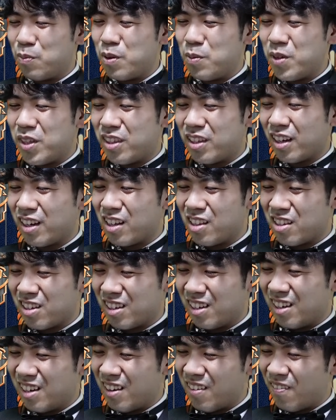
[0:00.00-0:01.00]
ビビった感じ
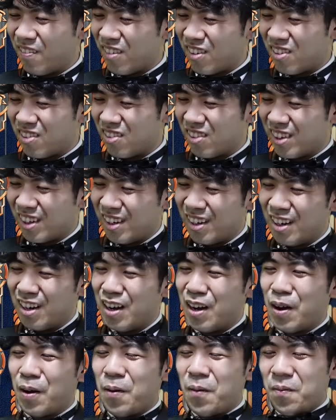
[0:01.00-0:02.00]
がするか
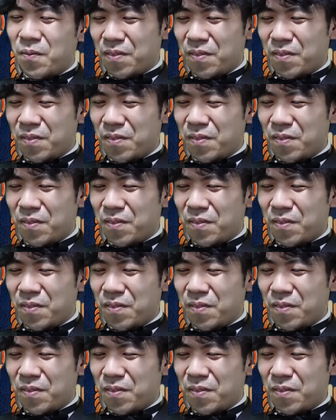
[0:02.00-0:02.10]
ら、